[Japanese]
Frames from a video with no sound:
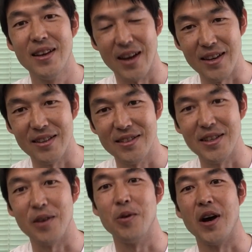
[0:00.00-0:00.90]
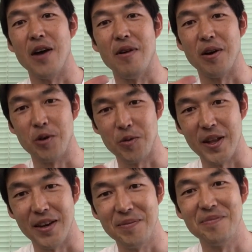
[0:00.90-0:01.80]
はいじゃあ今回はここま
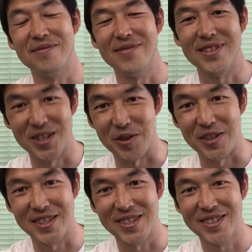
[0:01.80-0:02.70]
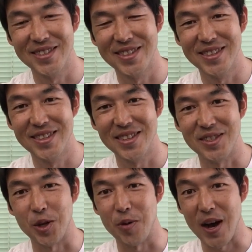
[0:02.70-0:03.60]
で以上です
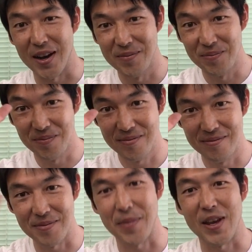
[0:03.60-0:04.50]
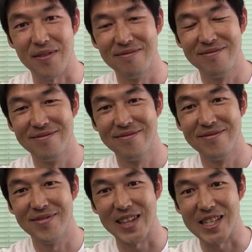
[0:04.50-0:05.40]
それではバイバイ
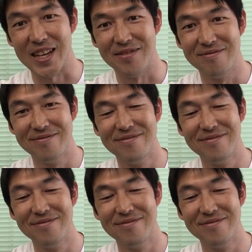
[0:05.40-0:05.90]
再见